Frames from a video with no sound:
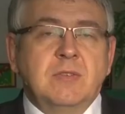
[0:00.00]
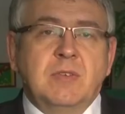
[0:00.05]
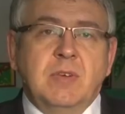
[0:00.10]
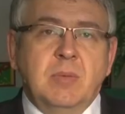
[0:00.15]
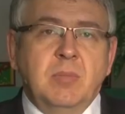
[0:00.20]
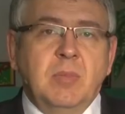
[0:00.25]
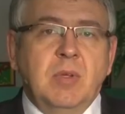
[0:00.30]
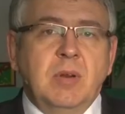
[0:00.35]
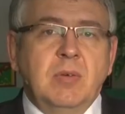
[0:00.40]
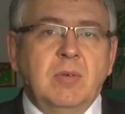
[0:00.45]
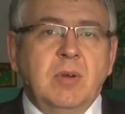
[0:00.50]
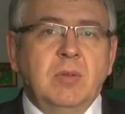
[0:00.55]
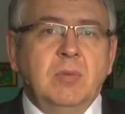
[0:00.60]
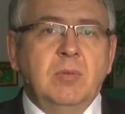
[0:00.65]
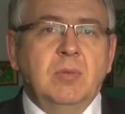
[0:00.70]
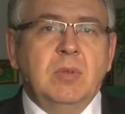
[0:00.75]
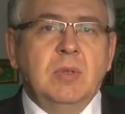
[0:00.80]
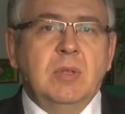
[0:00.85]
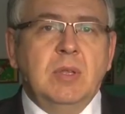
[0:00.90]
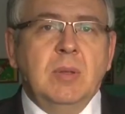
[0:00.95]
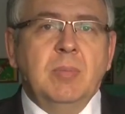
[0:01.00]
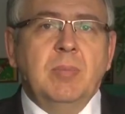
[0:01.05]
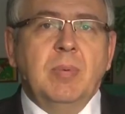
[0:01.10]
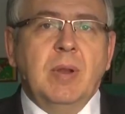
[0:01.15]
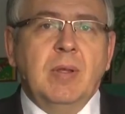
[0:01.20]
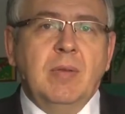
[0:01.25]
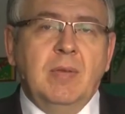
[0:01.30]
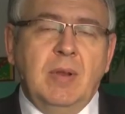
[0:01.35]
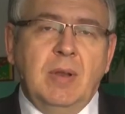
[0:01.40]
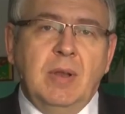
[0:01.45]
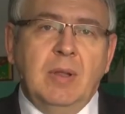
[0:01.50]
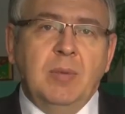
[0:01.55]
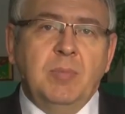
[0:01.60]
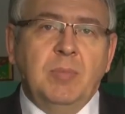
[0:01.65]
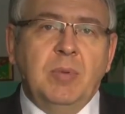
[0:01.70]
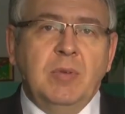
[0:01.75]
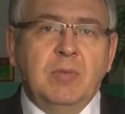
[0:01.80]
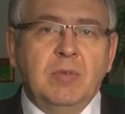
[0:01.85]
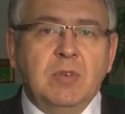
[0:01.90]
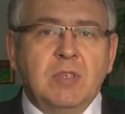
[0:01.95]
Сформировать у детей правильные
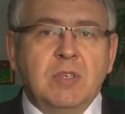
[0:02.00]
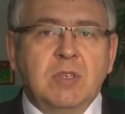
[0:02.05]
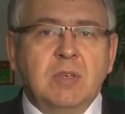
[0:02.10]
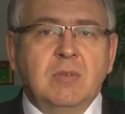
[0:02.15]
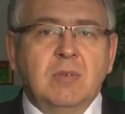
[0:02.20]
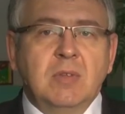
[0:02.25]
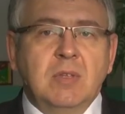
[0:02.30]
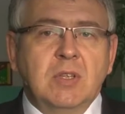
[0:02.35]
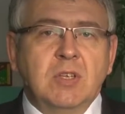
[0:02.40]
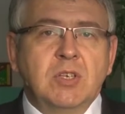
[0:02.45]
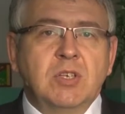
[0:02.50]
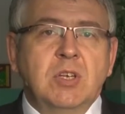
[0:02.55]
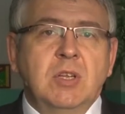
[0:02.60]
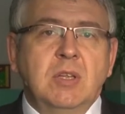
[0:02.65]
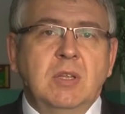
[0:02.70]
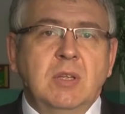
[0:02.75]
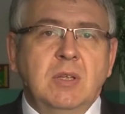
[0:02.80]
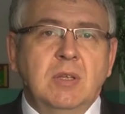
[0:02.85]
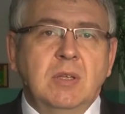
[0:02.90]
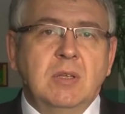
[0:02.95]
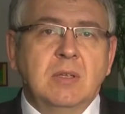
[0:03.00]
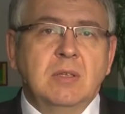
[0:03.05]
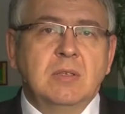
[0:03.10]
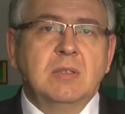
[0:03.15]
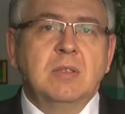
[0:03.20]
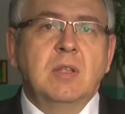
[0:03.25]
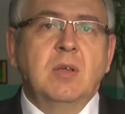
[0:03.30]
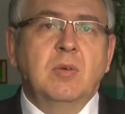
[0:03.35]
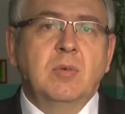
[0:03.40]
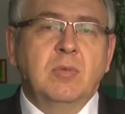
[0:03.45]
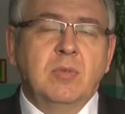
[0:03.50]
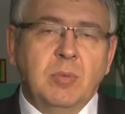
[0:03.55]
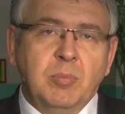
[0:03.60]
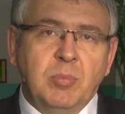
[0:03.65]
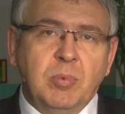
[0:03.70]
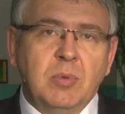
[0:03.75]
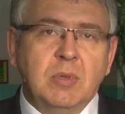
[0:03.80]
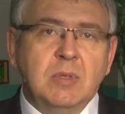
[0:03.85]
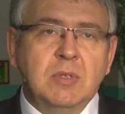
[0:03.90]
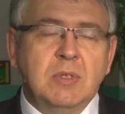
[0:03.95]
привычки в отношении здоровья
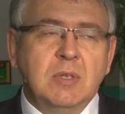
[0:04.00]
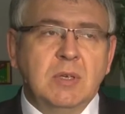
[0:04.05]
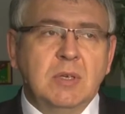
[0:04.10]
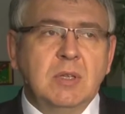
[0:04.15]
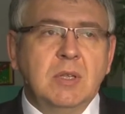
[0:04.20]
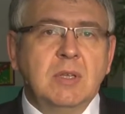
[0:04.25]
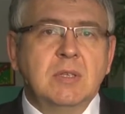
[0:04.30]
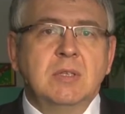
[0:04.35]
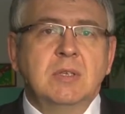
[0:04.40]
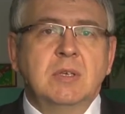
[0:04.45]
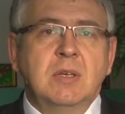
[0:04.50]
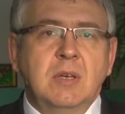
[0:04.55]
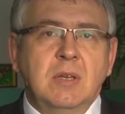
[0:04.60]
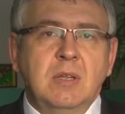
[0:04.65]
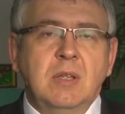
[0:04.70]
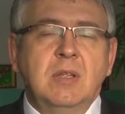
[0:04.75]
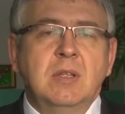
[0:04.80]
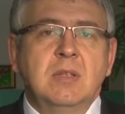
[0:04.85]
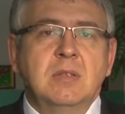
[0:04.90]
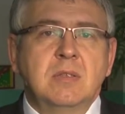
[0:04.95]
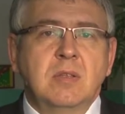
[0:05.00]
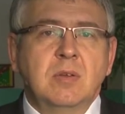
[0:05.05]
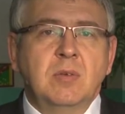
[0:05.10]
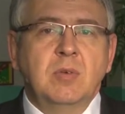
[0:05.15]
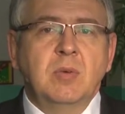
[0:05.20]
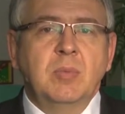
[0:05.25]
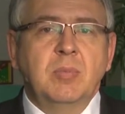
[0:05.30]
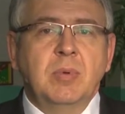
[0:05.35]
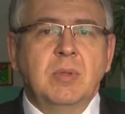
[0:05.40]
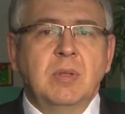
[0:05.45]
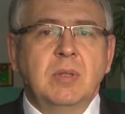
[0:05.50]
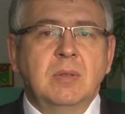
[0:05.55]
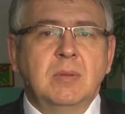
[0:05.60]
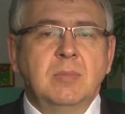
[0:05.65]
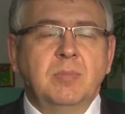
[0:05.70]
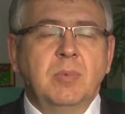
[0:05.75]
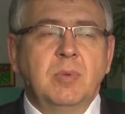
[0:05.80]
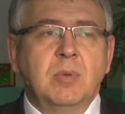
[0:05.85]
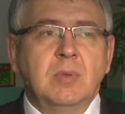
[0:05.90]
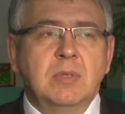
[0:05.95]
полости рта, сохранения здоровья
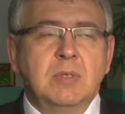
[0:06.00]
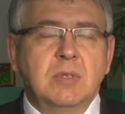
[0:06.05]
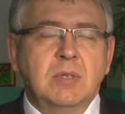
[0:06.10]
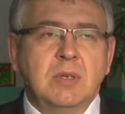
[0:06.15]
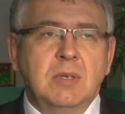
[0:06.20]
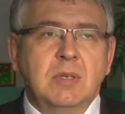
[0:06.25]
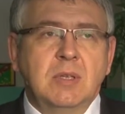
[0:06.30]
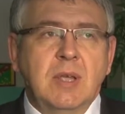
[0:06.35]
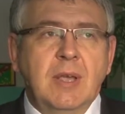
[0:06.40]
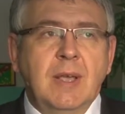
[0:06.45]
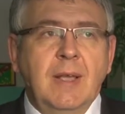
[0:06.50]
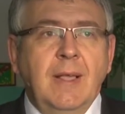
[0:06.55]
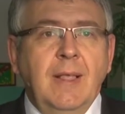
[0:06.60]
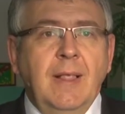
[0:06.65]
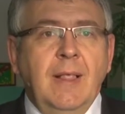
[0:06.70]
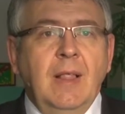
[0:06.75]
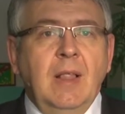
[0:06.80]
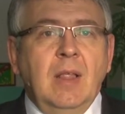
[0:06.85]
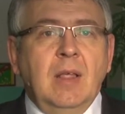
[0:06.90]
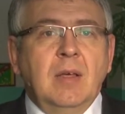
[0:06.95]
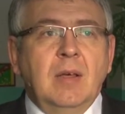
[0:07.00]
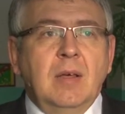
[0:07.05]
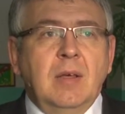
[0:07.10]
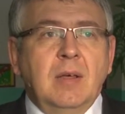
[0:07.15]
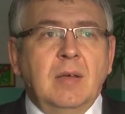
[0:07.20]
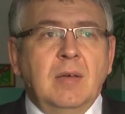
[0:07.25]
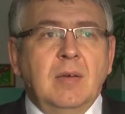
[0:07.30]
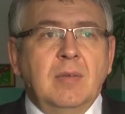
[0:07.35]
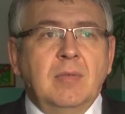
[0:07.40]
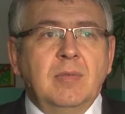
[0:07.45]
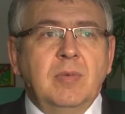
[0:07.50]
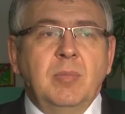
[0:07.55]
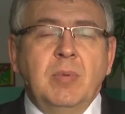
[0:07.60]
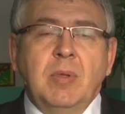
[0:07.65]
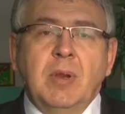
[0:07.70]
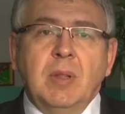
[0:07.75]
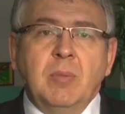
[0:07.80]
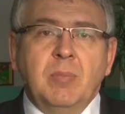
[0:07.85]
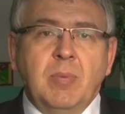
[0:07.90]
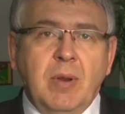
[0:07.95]
полости рта, э,
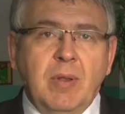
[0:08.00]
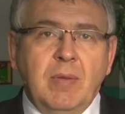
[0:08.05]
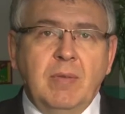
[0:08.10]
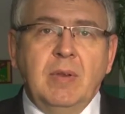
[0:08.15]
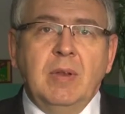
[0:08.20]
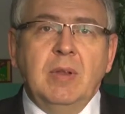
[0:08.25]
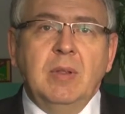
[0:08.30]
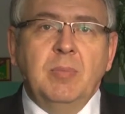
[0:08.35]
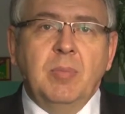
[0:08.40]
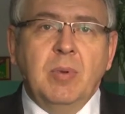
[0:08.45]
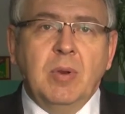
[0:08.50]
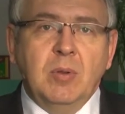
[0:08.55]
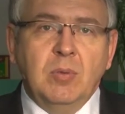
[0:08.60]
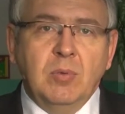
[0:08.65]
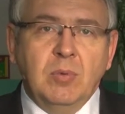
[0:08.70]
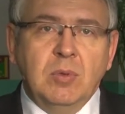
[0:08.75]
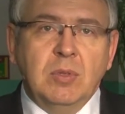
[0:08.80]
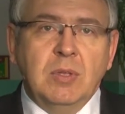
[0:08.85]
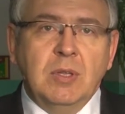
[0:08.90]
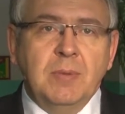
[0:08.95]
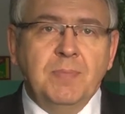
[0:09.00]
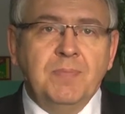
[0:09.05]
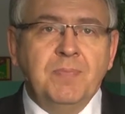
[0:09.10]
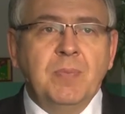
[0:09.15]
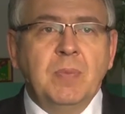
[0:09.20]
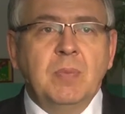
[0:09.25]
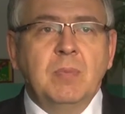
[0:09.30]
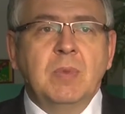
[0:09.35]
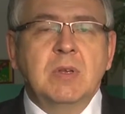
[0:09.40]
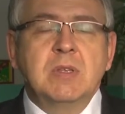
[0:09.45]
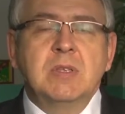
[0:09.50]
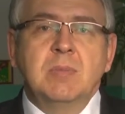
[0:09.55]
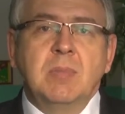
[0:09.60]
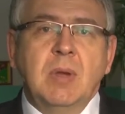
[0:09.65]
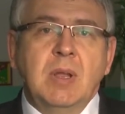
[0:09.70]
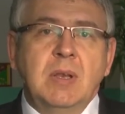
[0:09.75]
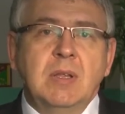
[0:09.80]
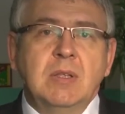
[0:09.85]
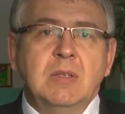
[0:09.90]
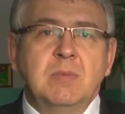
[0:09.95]
выбирать правильные продукты,
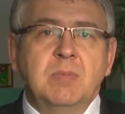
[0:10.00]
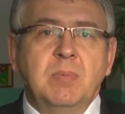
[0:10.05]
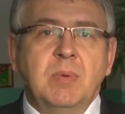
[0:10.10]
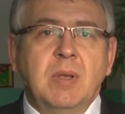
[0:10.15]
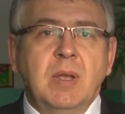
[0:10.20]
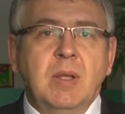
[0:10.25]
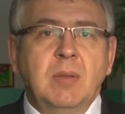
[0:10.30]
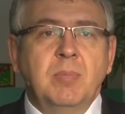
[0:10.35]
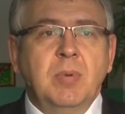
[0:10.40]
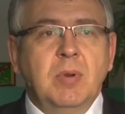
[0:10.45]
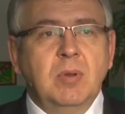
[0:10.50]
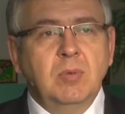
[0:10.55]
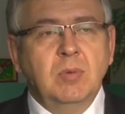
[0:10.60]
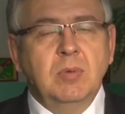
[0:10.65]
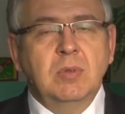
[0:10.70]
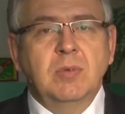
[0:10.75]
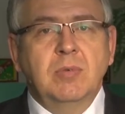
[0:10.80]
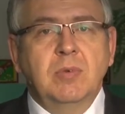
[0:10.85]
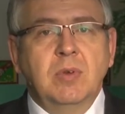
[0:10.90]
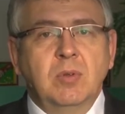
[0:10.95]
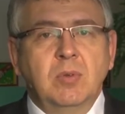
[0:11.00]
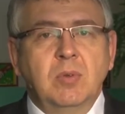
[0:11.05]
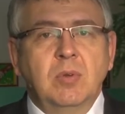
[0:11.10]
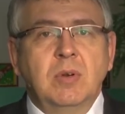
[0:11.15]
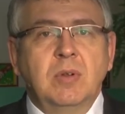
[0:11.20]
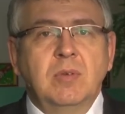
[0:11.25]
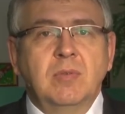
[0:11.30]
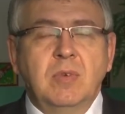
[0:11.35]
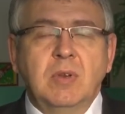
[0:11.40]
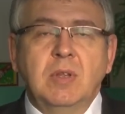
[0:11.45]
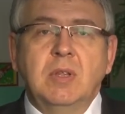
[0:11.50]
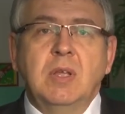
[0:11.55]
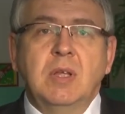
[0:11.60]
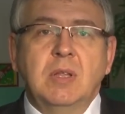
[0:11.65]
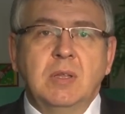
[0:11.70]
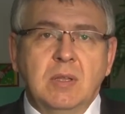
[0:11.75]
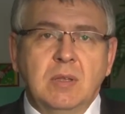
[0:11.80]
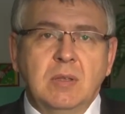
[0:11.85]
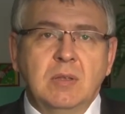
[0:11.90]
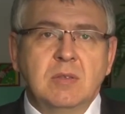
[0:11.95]
максимально избегать продуктов, которые
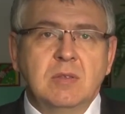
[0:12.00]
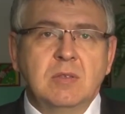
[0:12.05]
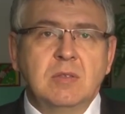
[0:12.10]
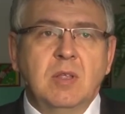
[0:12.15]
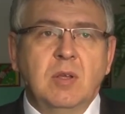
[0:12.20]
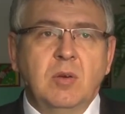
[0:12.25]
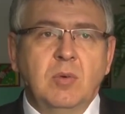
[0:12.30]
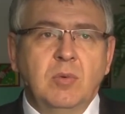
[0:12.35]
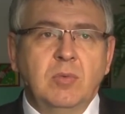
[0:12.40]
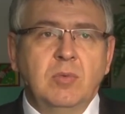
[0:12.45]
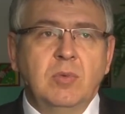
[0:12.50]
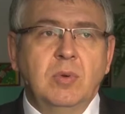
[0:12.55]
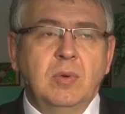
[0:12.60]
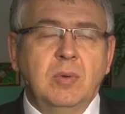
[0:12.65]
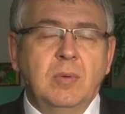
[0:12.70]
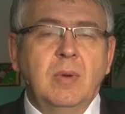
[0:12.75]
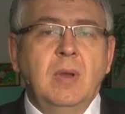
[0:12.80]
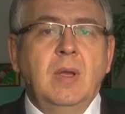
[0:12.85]
вредят здоровью.